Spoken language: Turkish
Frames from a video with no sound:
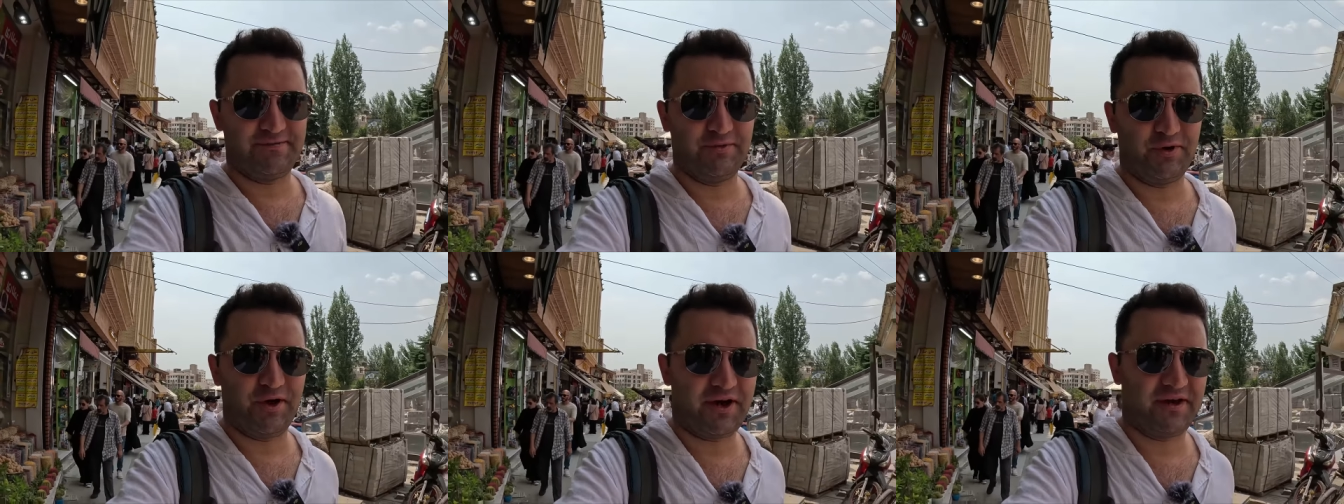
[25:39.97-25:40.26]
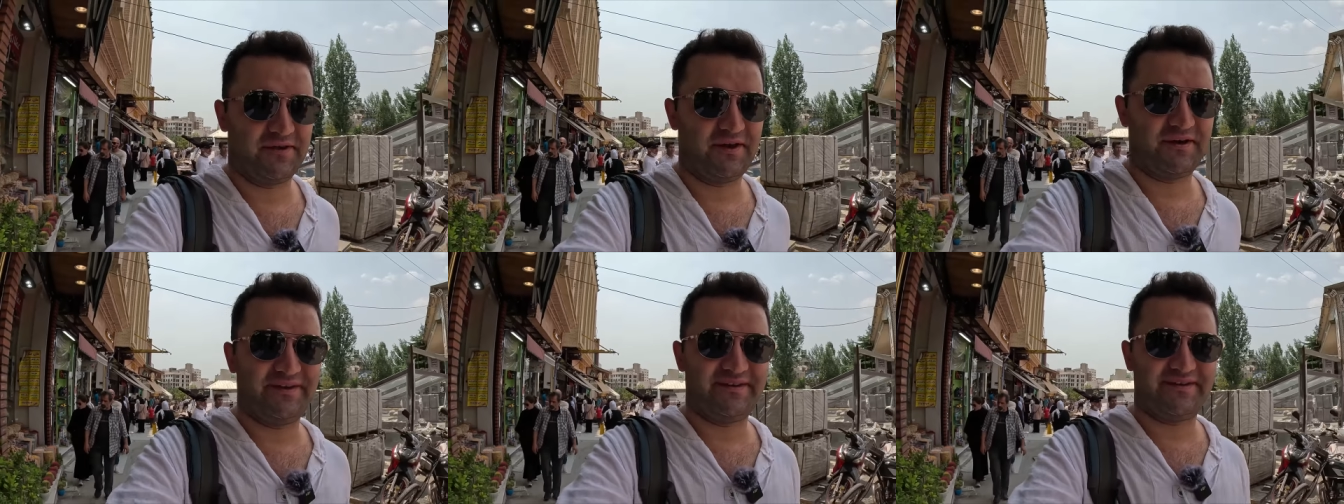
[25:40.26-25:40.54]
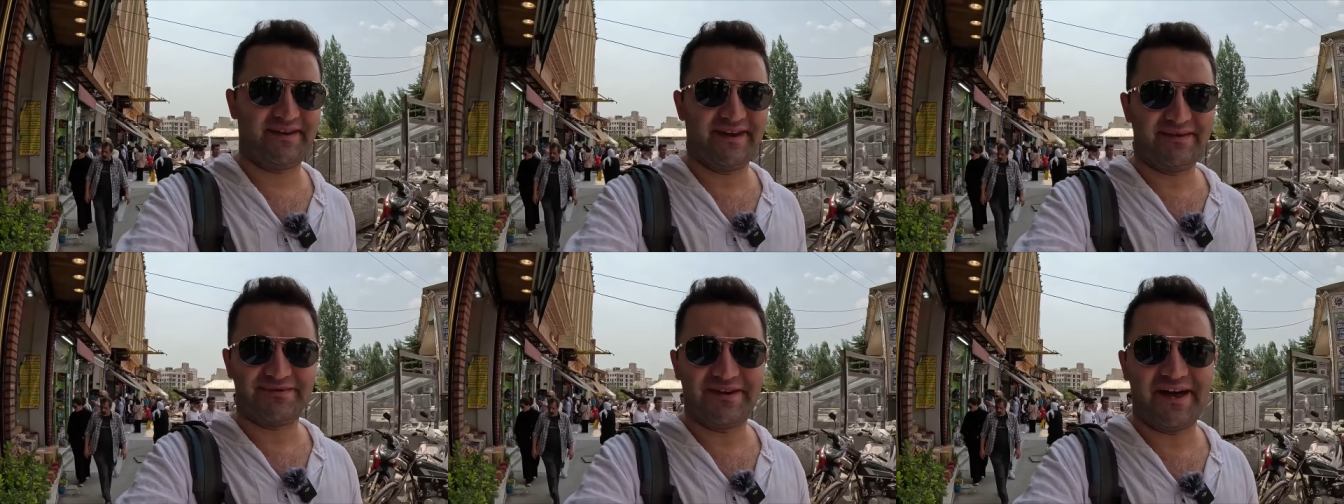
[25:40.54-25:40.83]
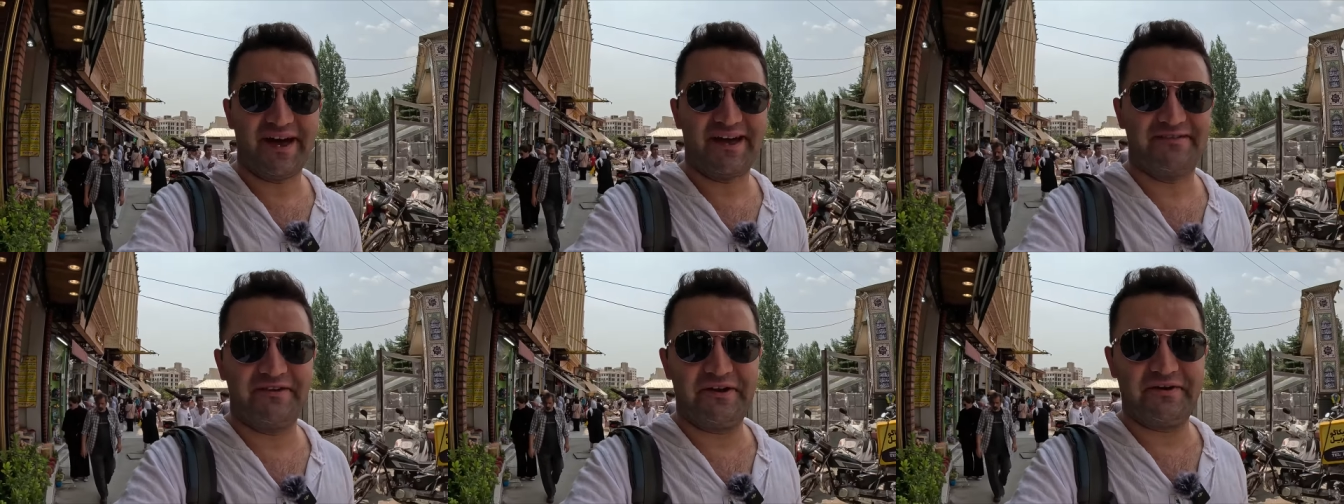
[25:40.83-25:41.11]
Buraya kadar izleyip
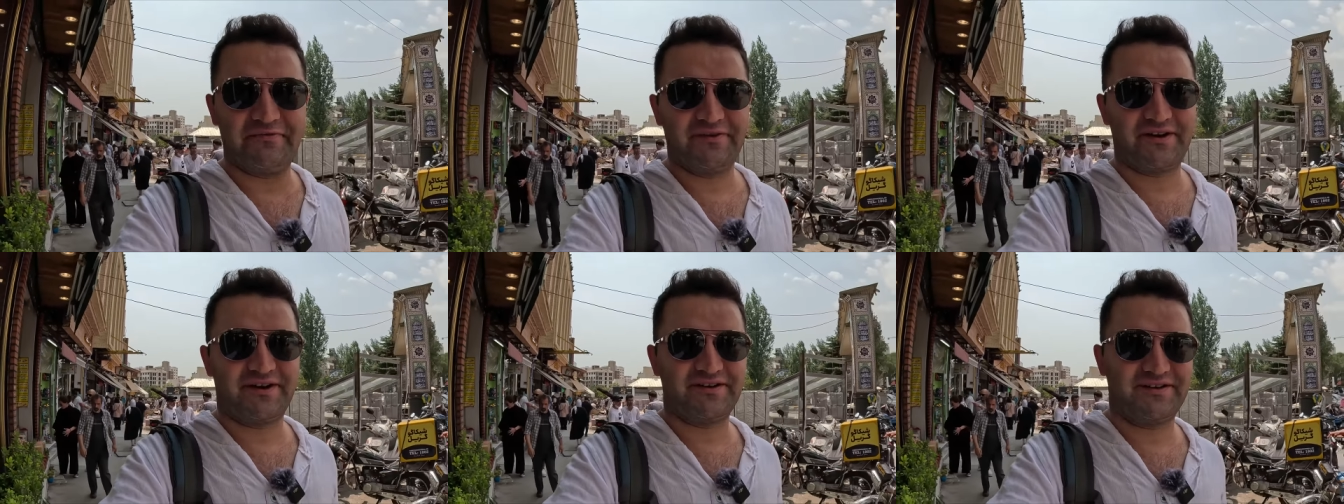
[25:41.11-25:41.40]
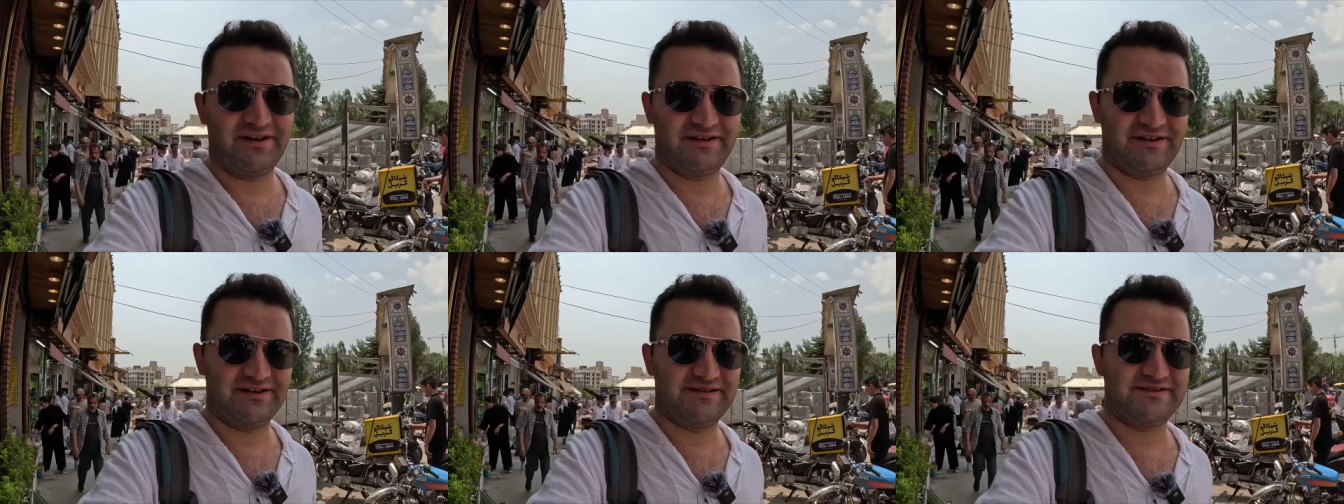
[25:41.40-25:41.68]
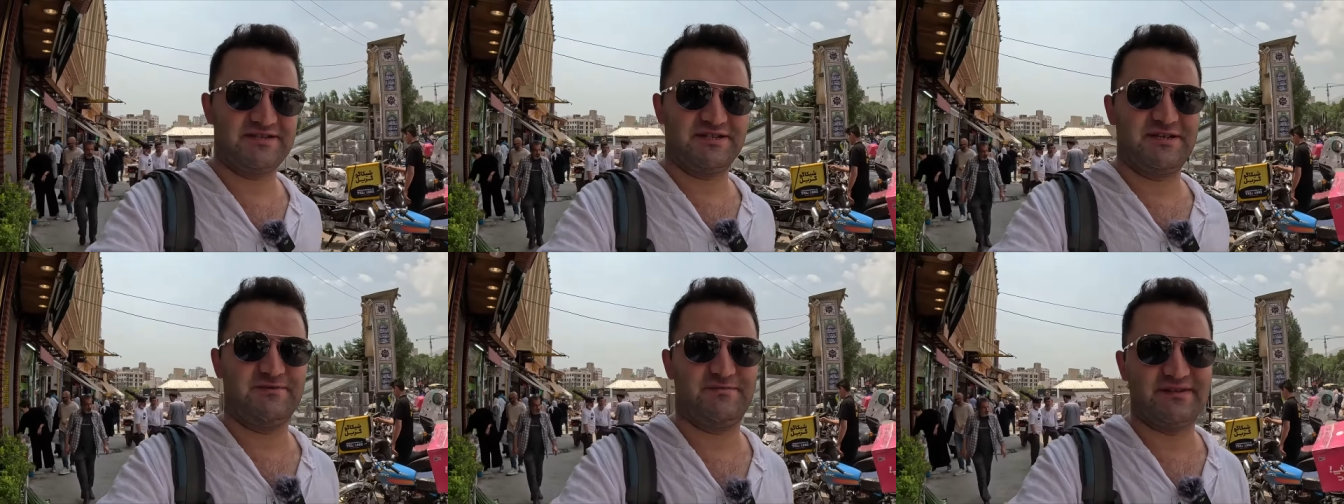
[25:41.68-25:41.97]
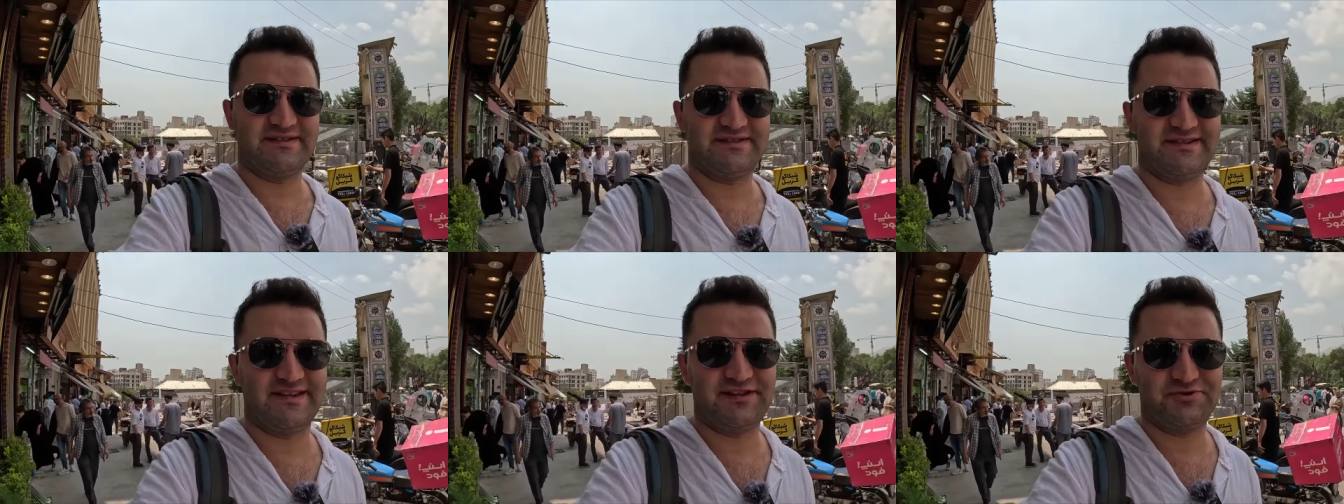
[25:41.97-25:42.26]
değer verip vakit ayırdığınız için
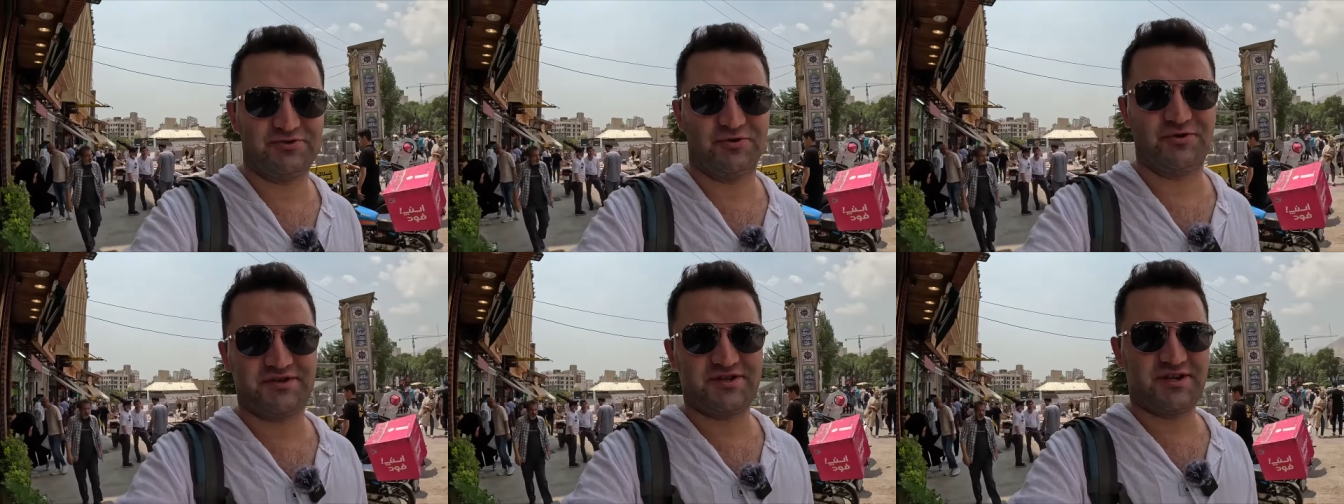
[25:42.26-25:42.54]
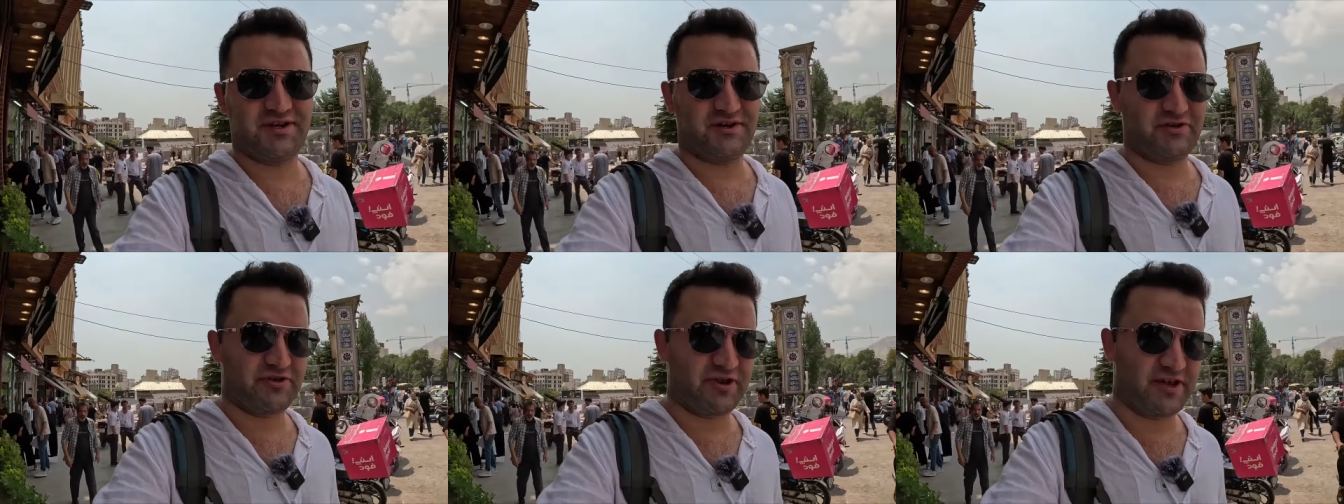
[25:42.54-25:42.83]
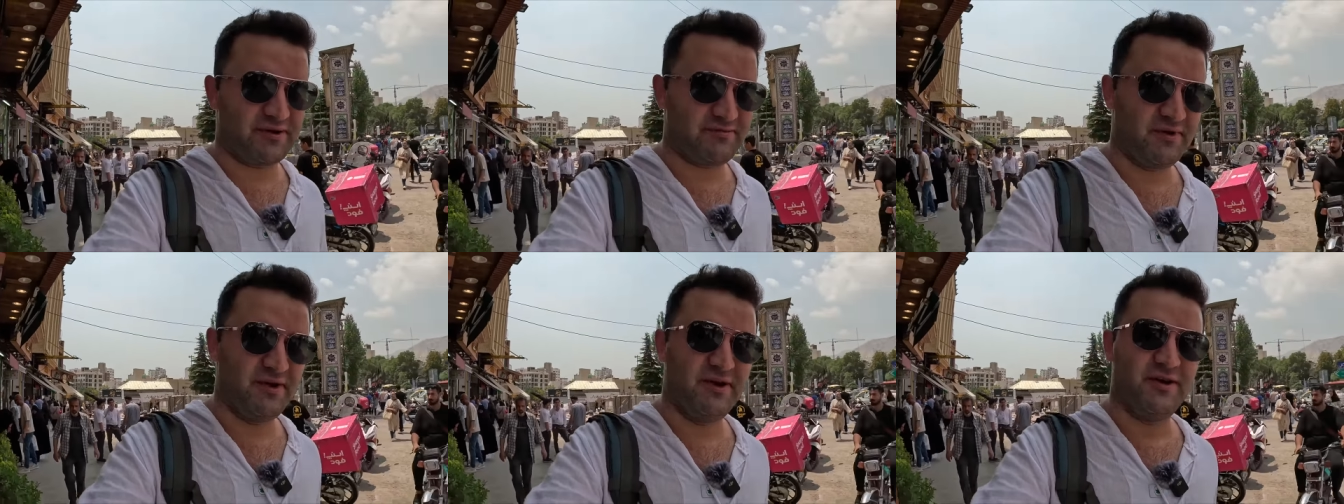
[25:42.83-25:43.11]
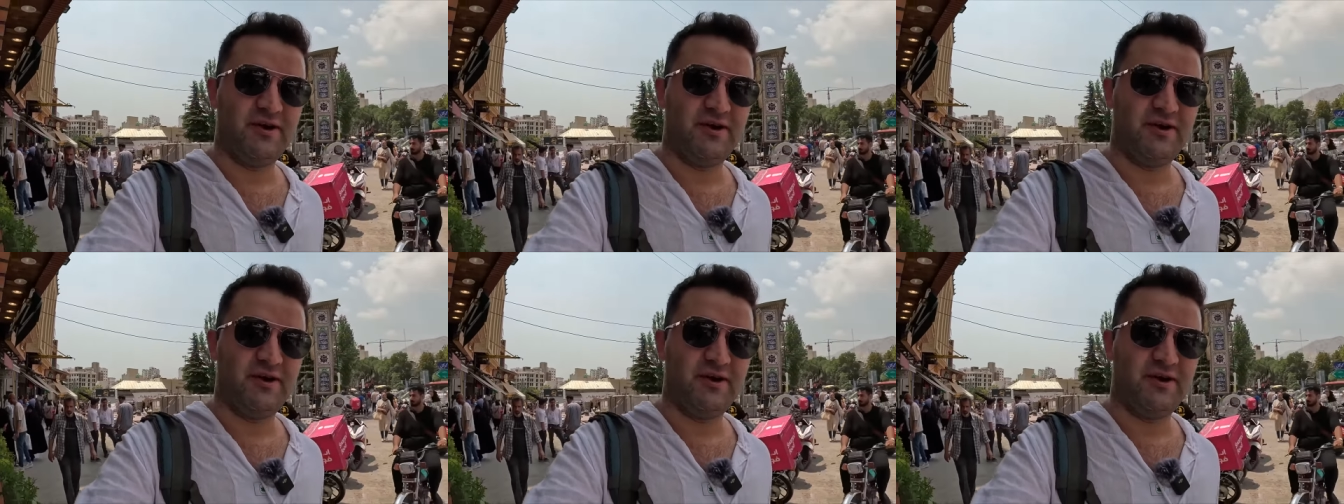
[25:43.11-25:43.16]
hepinize çok teşekkür ederim.